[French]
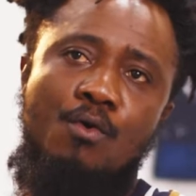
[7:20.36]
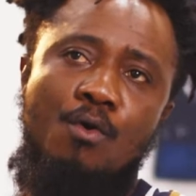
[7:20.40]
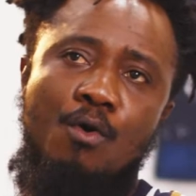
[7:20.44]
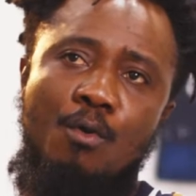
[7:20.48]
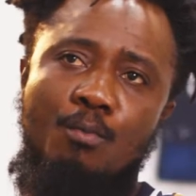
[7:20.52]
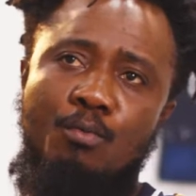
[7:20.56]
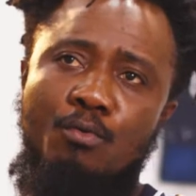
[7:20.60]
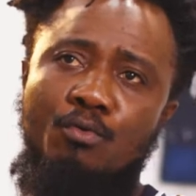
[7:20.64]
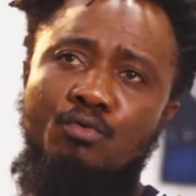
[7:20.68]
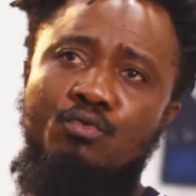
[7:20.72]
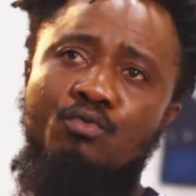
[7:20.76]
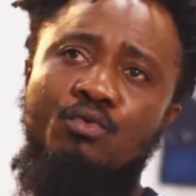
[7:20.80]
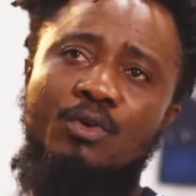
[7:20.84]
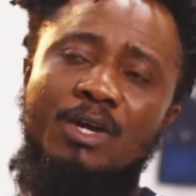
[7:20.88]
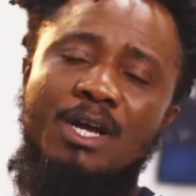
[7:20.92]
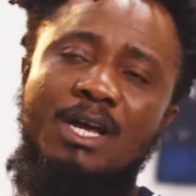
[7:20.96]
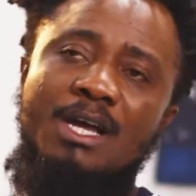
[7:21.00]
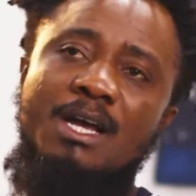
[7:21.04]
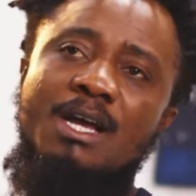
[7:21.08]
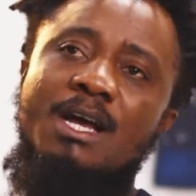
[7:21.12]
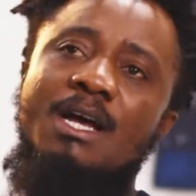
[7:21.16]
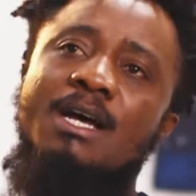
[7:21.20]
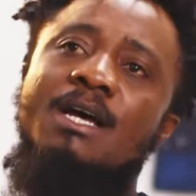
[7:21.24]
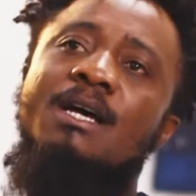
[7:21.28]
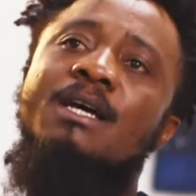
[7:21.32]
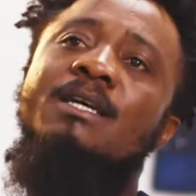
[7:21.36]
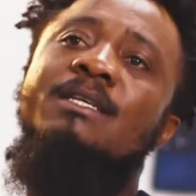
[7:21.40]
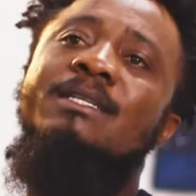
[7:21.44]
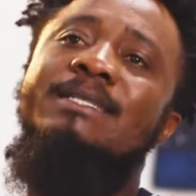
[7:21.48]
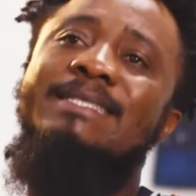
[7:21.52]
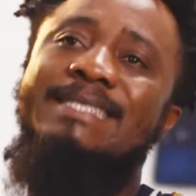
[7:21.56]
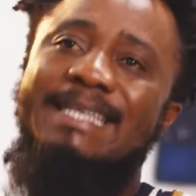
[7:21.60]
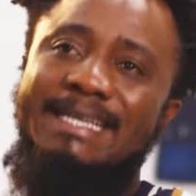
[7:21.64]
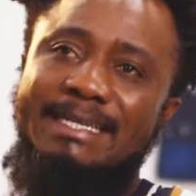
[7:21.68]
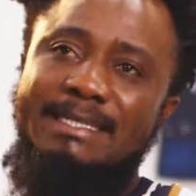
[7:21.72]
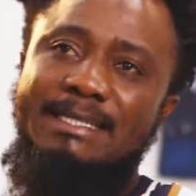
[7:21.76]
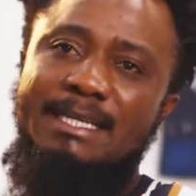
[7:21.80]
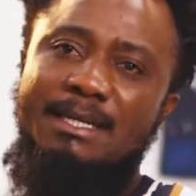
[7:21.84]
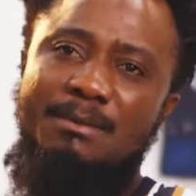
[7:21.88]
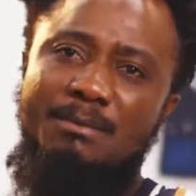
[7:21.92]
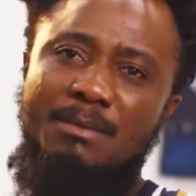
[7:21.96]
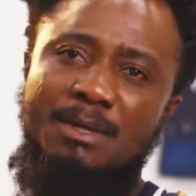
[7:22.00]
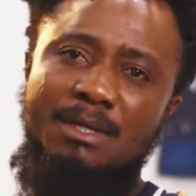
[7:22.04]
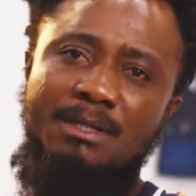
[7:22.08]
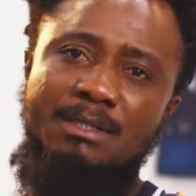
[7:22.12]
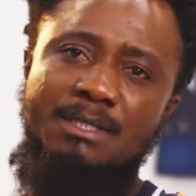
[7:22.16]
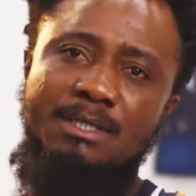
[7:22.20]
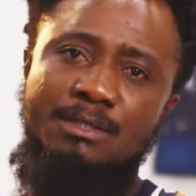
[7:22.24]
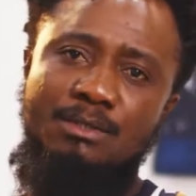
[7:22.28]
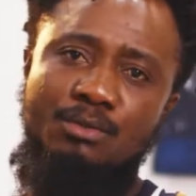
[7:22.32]
on produira
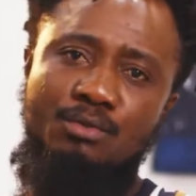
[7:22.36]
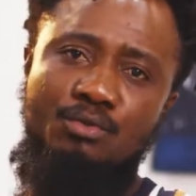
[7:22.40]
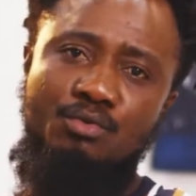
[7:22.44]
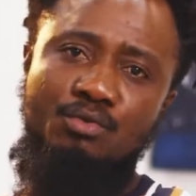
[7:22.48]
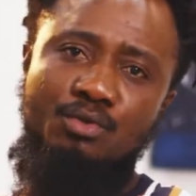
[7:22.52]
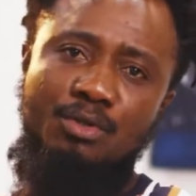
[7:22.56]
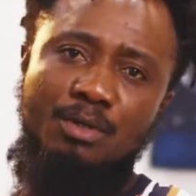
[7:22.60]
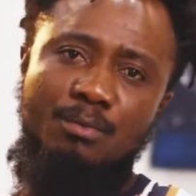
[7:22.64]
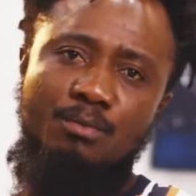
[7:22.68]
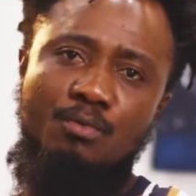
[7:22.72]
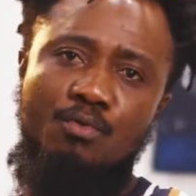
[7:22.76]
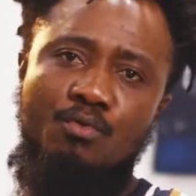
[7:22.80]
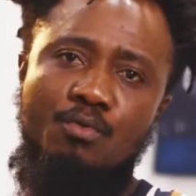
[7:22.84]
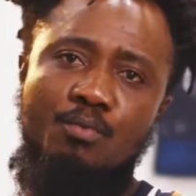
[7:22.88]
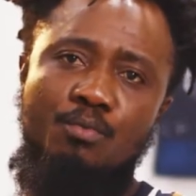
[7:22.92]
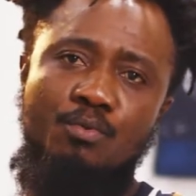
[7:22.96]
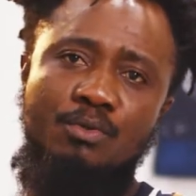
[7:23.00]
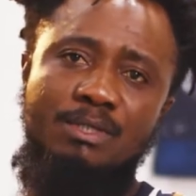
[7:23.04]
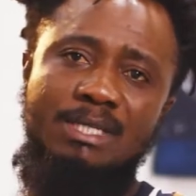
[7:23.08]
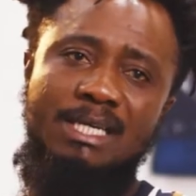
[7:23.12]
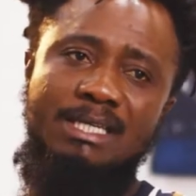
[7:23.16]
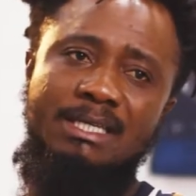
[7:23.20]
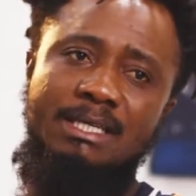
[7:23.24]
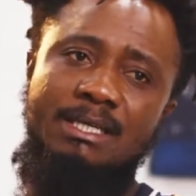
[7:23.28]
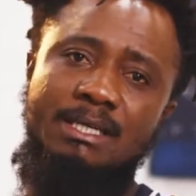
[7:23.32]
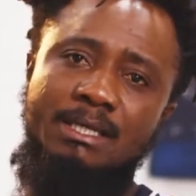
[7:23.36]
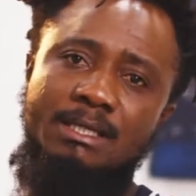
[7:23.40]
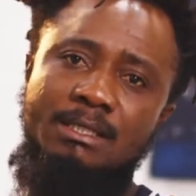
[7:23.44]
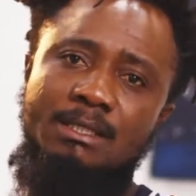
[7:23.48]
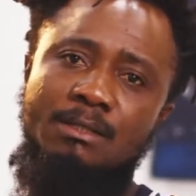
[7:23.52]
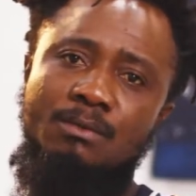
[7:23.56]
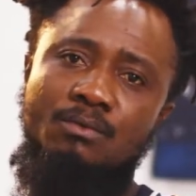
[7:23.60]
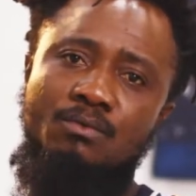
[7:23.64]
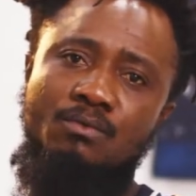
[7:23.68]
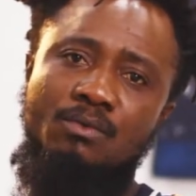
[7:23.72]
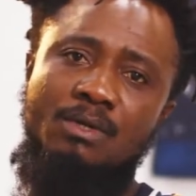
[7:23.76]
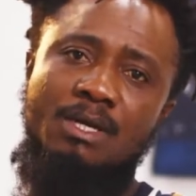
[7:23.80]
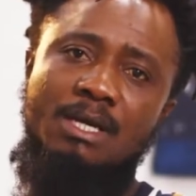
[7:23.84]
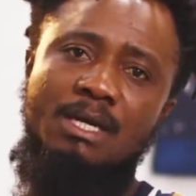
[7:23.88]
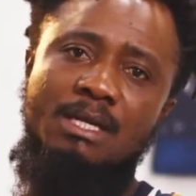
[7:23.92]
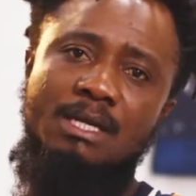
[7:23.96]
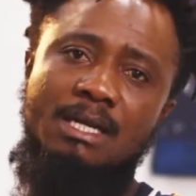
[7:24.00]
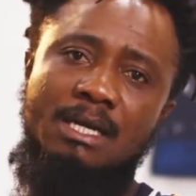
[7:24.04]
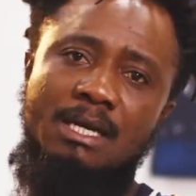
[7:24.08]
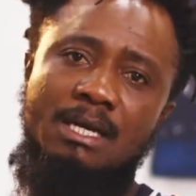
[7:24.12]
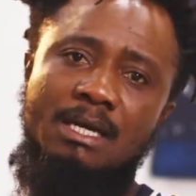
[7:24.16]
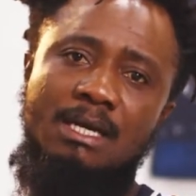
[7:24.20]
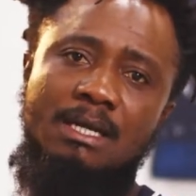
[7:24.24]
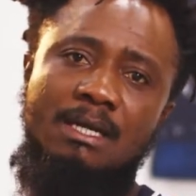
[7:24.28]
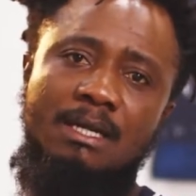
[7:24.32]
certainement des étudiants beaucoup plus aguerris, en tout cas,
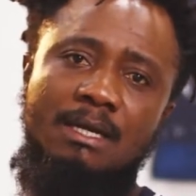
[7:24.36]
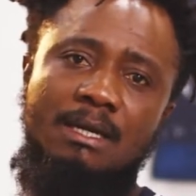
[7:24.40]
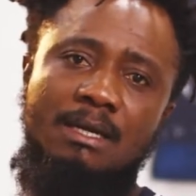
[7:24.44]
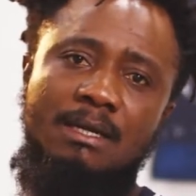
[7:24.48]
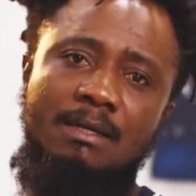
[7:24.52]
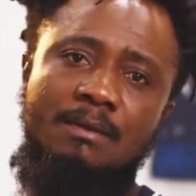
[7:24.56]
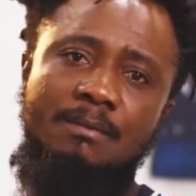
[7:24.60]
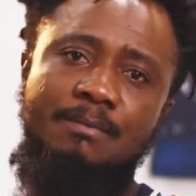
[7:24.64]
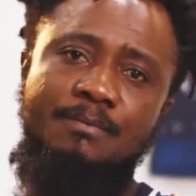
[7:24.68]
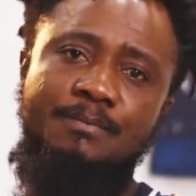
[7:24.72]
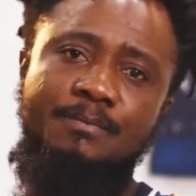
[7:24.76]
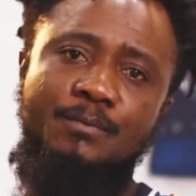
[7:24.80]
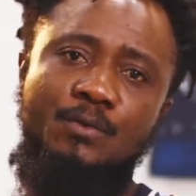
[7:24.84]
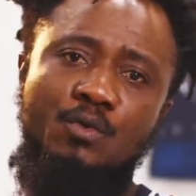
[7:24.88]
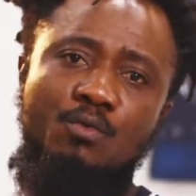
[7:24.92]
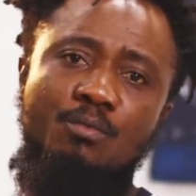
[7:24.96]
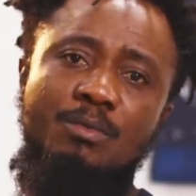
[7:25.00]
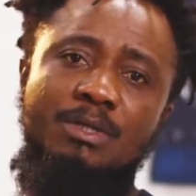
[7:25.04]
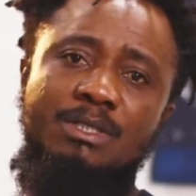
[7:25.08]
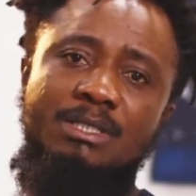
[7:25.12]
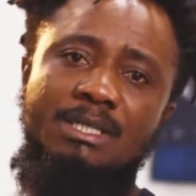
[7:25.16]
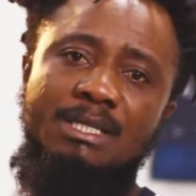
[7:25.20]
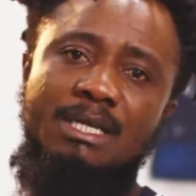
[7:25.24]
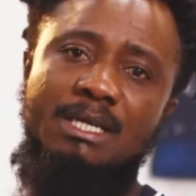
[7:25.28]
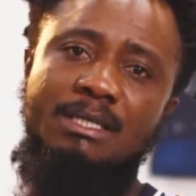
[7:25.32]
au métier